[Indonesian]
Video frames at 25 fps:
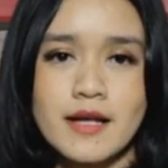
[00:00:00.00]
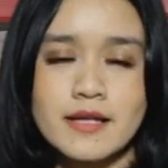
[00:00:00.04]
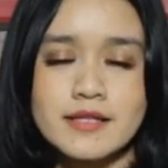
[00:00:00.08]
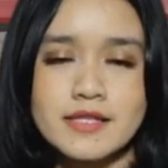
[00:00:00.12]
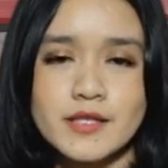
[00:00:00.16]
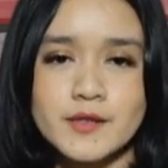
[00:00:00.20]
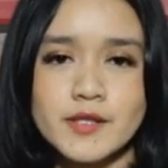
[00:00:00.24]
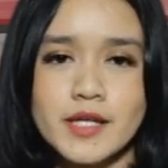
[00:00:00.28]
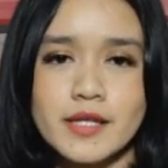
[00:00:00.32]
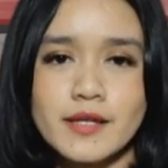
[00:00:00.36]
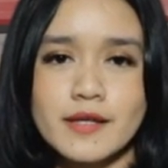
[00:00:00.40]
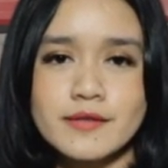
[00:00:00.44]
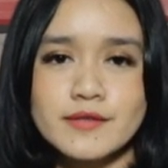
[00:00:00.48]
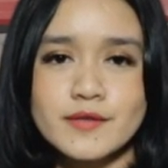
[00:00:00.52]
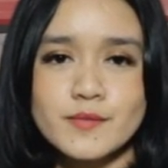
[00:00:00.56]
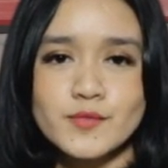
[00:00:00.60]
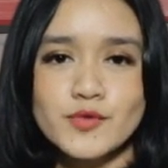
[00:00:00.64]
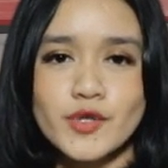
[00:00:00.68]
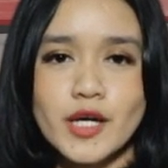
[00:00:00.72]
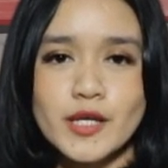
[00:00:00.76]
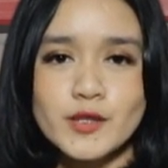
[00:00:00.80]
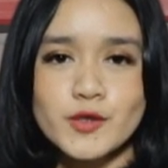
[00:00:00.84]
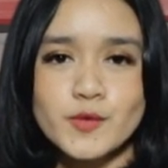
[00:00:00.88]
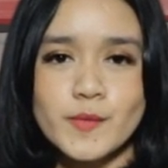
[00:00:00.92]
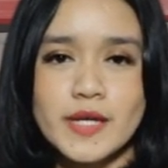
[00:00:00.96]
Saudara
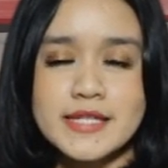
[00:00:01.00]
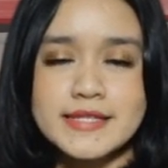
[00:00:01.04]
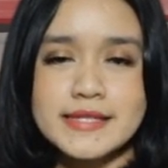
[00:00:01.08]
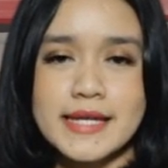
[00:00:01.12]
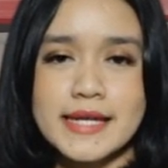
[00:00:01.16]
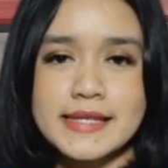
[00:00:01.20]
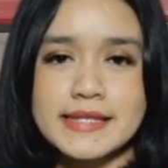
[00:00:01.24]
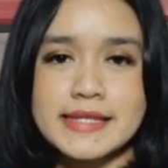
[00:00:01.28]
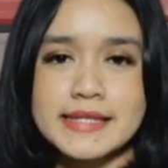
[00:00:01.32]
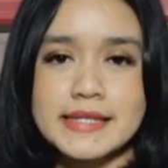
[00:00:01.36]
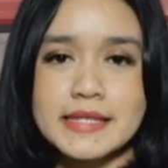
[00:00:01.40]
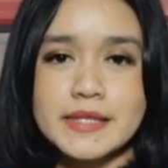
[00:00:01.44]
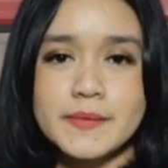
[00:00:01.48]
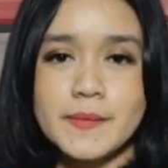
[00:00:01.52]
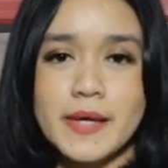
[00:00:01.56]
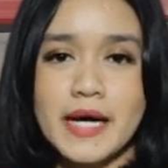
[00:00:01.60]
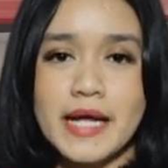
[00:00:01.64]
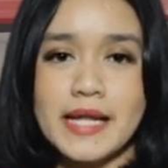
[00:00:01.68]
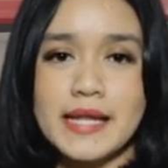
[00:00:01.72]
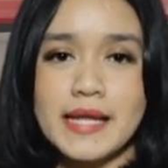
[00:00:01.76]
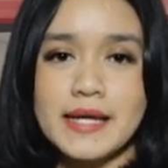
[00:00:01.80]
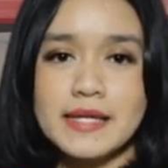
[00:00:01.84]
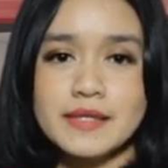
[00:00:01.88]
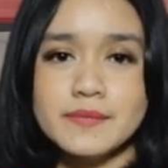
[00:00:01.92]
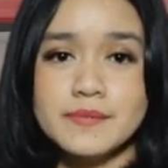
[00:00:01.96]
sebuah rumah sakit di
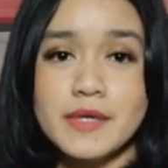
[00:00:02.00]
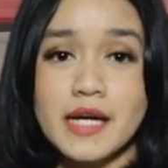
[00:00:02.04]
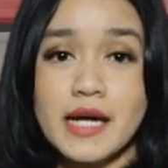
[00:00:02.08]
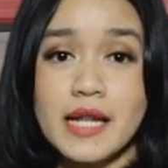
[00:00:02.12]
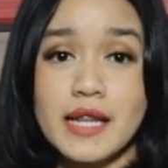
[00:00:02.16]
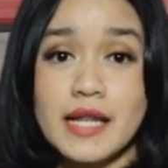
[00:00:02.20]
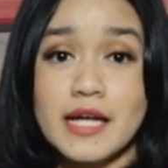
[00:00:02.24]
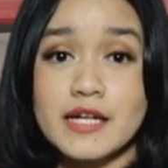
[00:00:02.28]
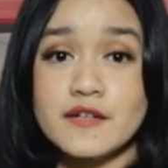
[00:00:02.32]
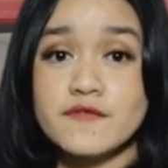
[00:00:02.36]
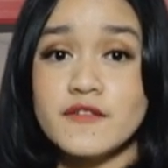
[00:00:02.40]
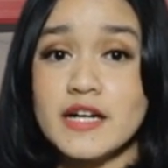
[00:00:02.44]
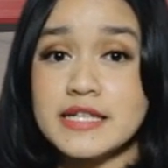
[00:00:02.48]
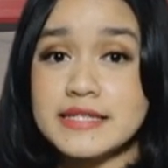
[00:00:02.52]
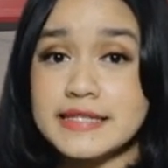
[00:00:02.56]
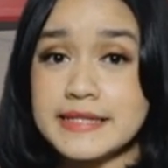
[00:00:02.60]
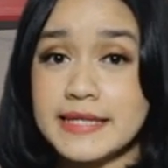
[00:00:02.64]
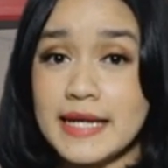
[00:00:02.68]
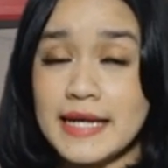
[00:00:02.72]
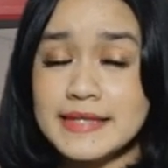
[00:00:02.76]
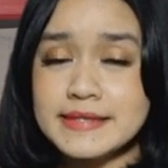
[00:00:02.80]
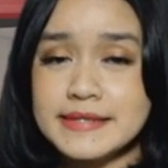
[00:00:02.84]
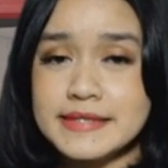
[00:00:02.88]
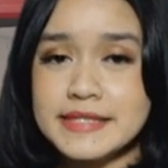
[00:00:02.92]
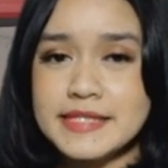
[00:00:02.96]
Malang menggelar
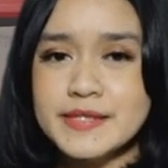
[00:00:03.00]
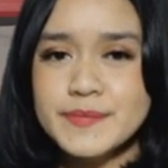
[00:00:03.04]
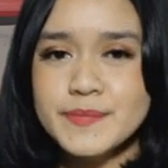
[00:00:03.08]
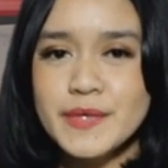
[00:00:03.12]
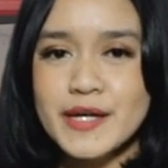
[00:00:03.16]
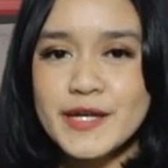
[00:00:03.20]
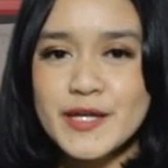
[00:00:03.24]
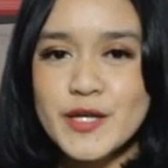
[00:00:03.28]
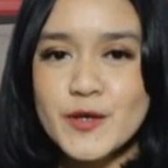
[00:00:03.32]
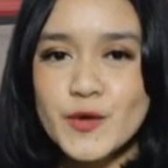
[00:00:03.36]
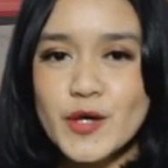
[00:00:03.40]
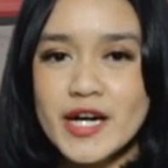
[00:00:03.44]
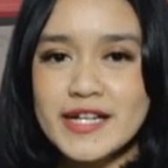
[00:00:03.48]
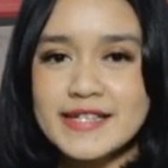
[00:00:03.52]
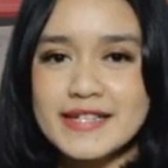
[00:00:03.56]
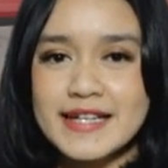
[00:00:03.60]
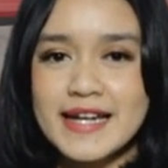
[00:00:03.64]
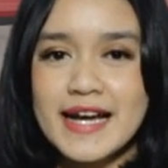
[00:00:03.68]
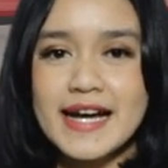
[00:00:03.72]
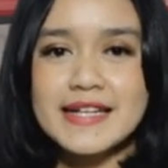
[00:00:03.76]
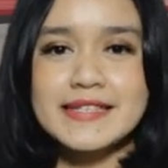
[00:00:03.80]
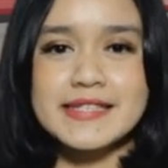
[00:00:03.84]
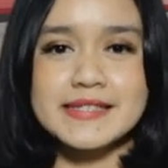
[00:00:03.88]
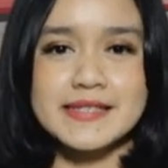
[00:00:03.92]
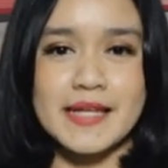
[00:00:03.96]
vaksinasi bagi
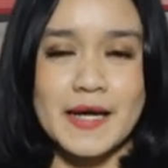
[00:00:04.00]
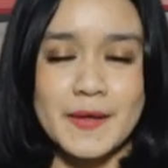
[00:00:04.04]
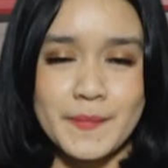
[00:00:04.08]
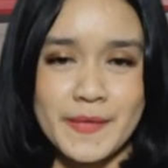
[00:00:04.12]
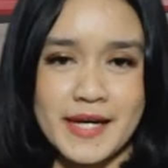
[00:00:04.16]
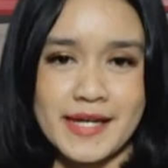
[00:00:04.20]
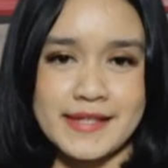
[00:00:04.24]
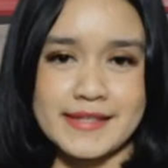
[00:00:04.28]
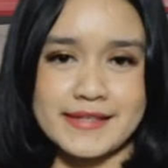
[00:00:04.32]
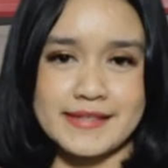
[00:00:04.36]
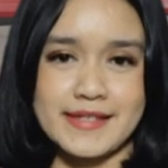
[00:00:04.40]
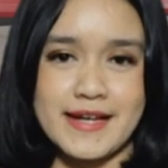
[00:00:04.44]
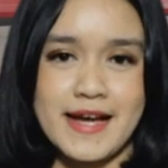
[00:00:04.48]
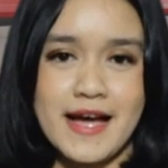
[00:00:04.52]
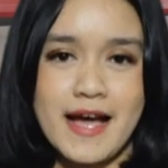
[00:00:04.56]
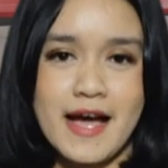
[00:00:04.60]
warga di taman.